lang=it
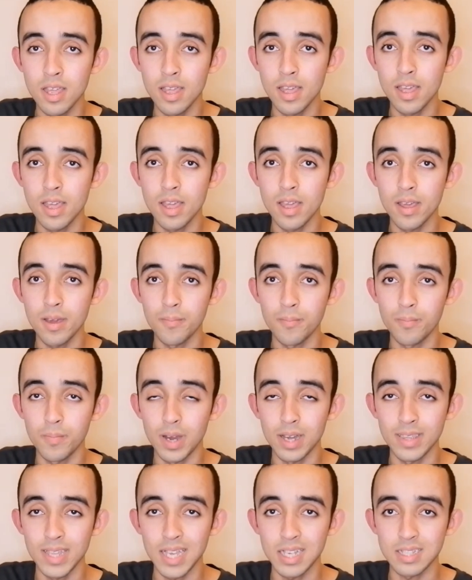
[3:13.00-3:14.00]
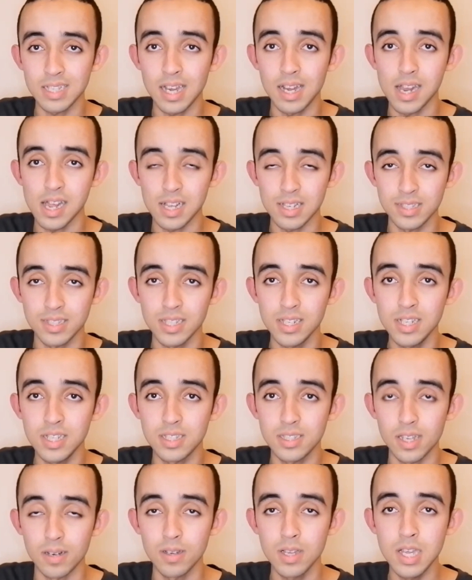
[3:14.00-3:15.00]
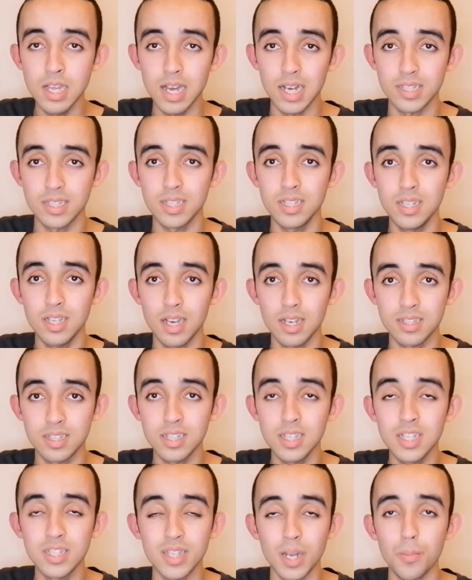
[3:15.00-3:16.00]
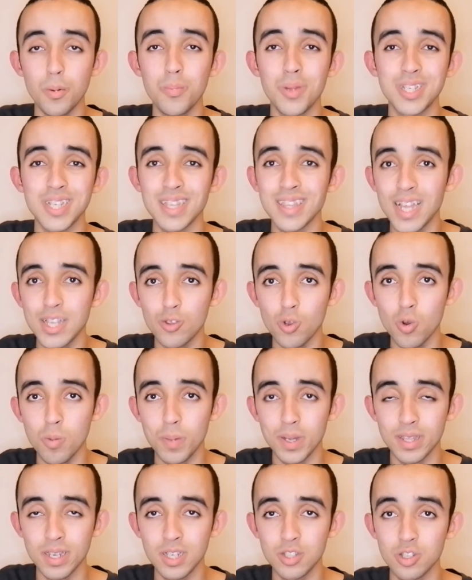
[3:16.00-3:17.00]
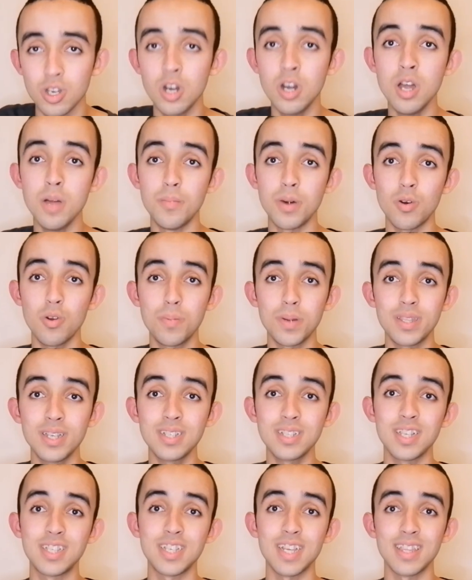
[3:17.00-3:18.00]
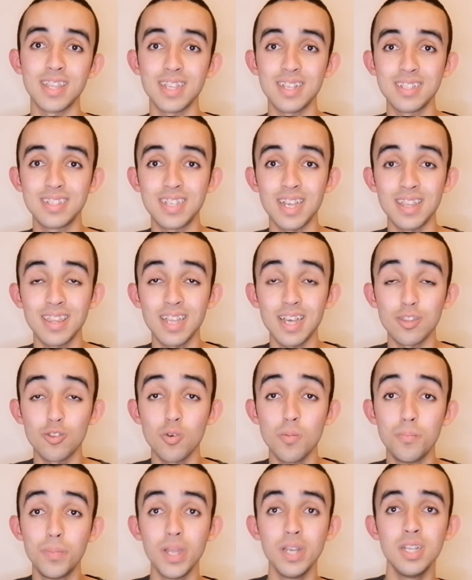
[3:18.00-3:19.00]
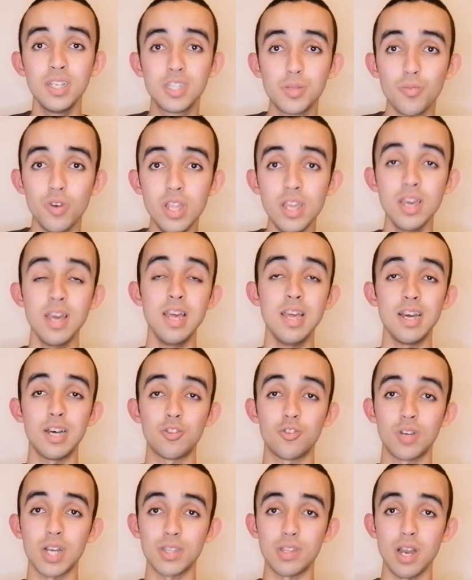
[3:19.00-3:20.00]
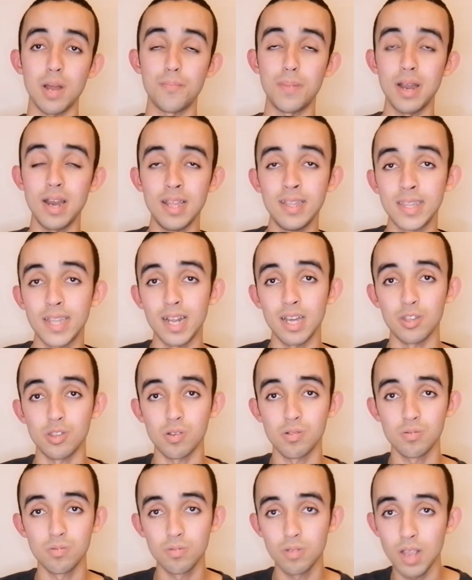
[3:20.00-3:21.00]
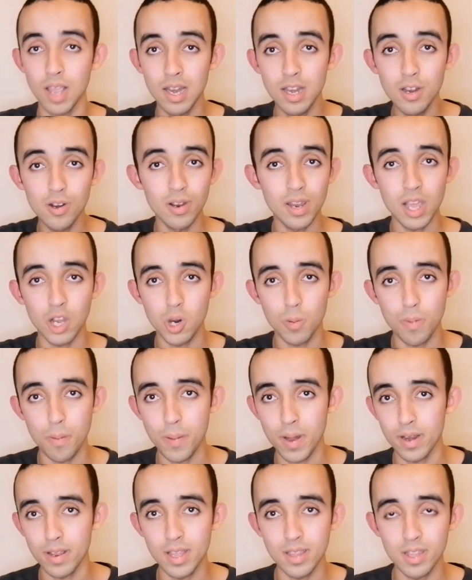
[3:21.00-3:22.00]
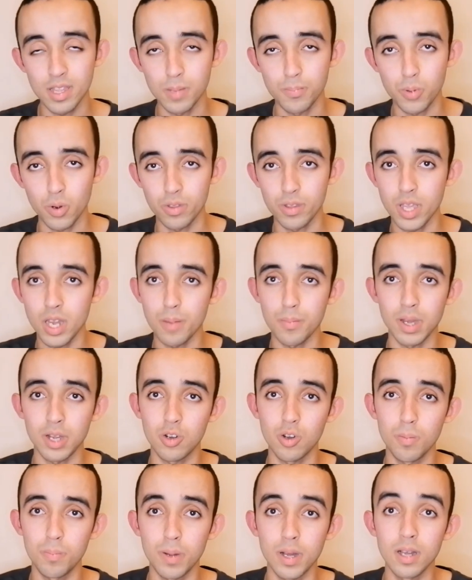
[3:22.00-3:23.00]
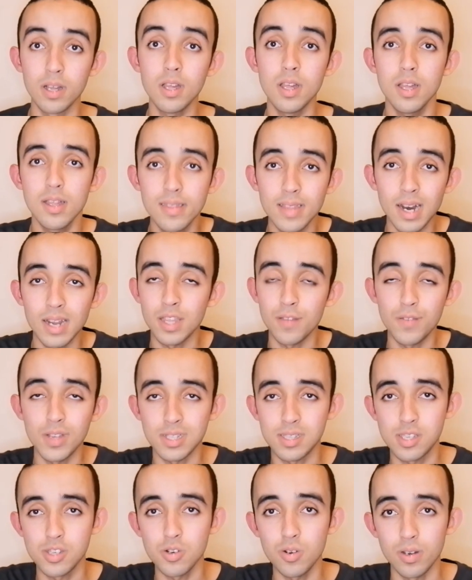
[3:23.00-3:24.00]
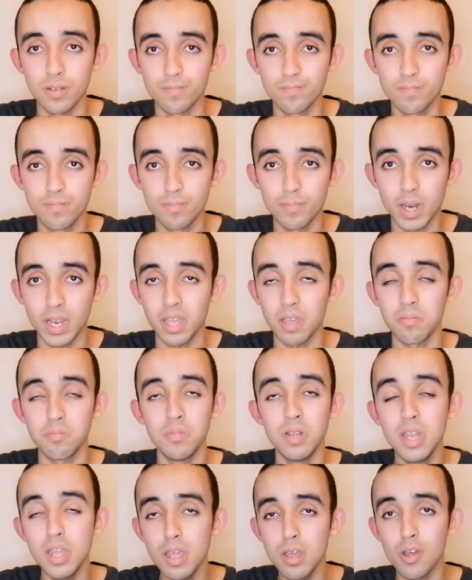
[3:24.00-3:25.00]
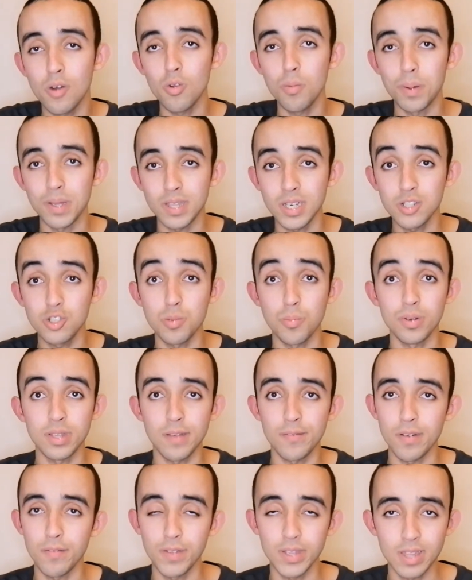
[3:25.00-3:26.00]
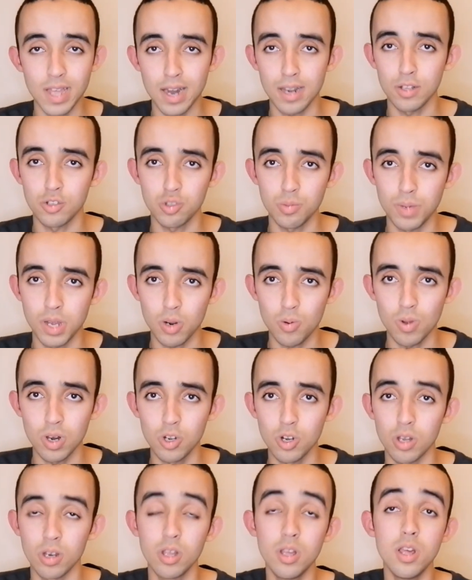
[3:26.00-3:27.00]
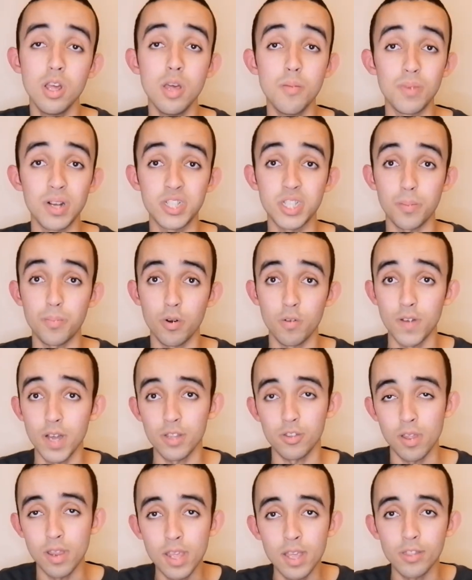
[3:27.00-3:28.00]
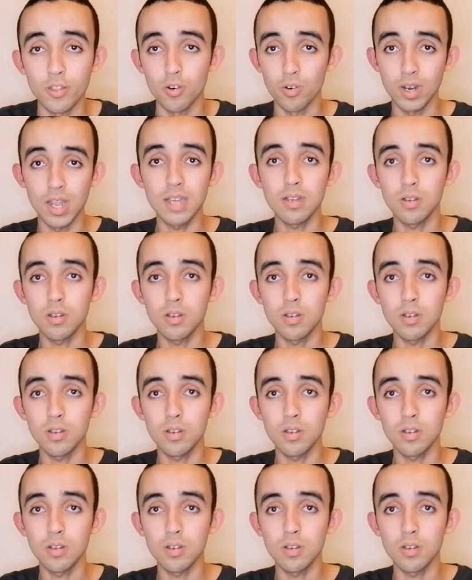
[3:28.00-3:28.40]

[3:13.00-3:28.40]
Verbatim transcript: ehm, a, de- a, a, sinistra, a, sin- a, sinistra proprio ci è andato lui Patricio, ma lui Patricio ci è, and- andato benissimo lì, ha toccato la palla e è entrato. E lì non è colpa per niente del portiere, ma è colpa della deviazione. Perché lì lui Patricio poteva evitare di subire quel gol, ma ci ha provato e niente.